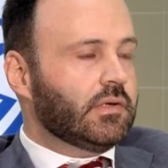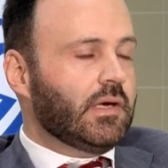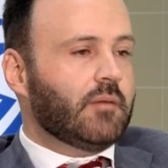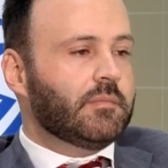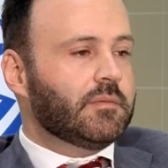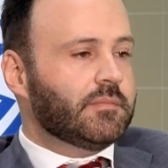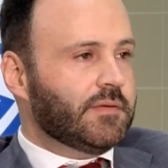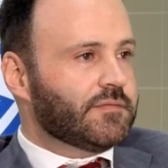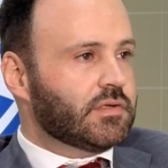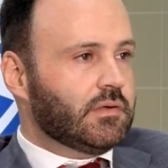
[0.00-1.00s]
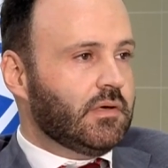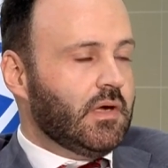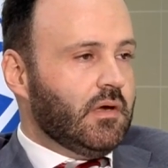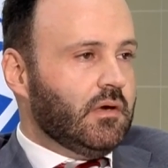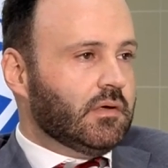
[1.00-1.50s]
اللي عاملين بنفس
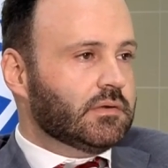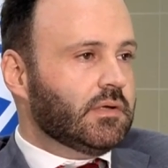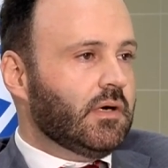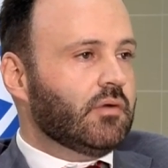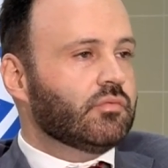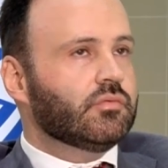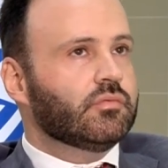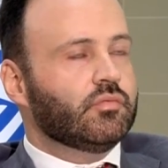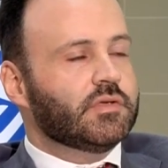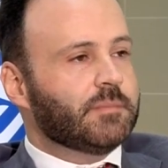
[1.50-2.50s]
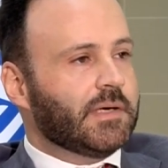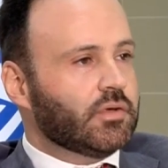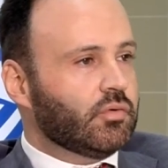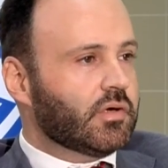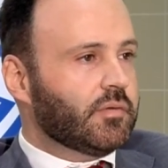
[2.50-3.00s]
القطاع
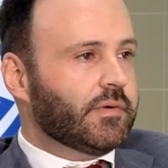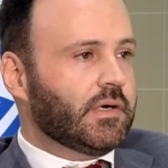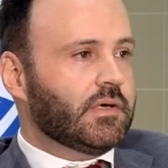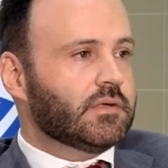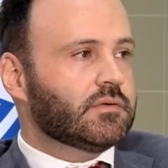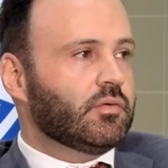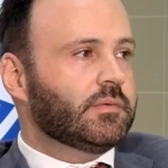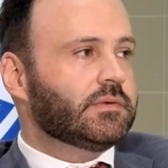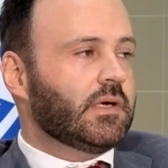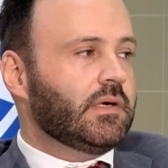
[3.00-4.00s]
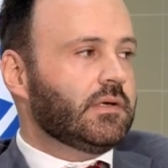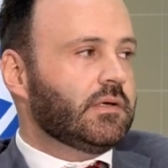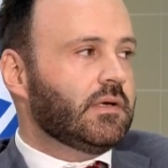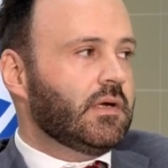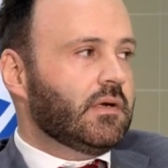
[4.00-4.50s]
ويتبادلوا الخبرات
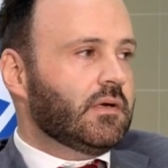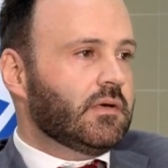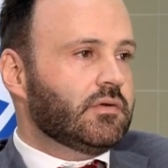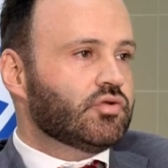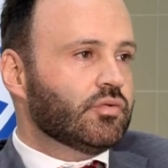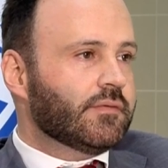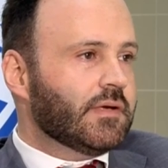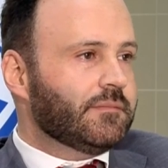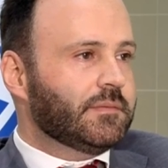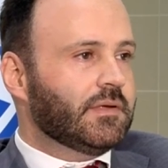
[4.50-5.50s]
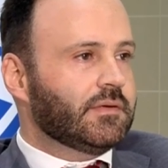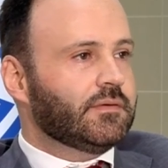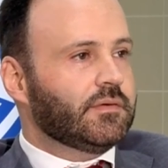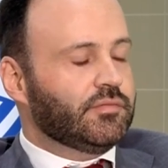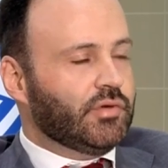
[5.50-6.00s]
وبالتالي آه، نشوف كيف بدنا
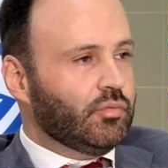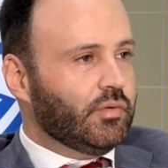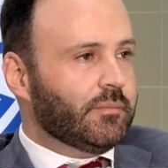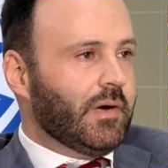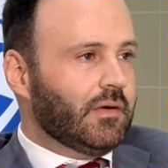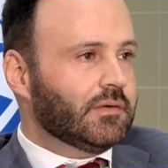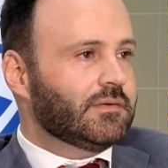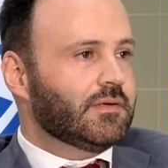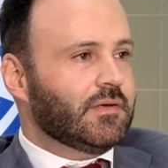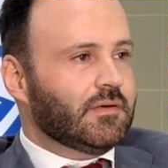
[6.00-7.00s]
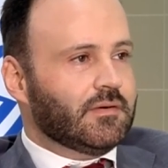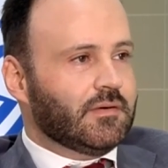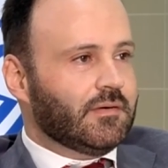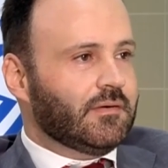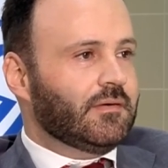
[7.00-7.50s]
نطور بعض
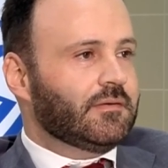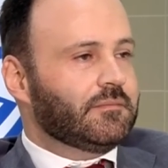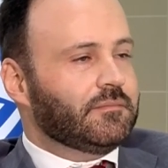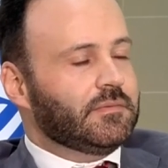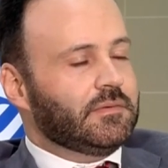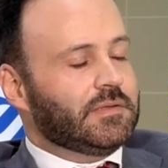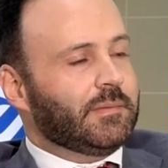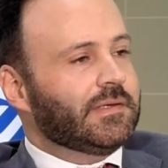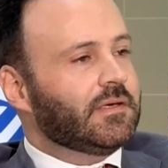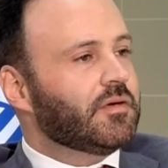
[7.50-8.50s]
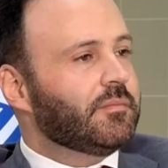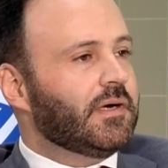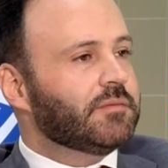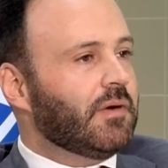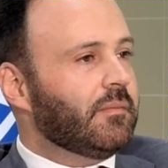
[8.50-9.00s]
آه، نتبادل
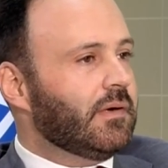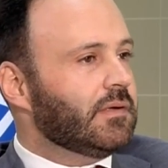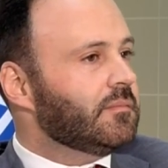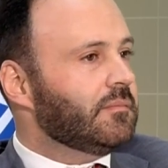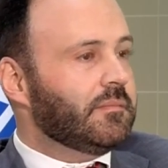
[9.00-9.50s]
الخبرات مع بعض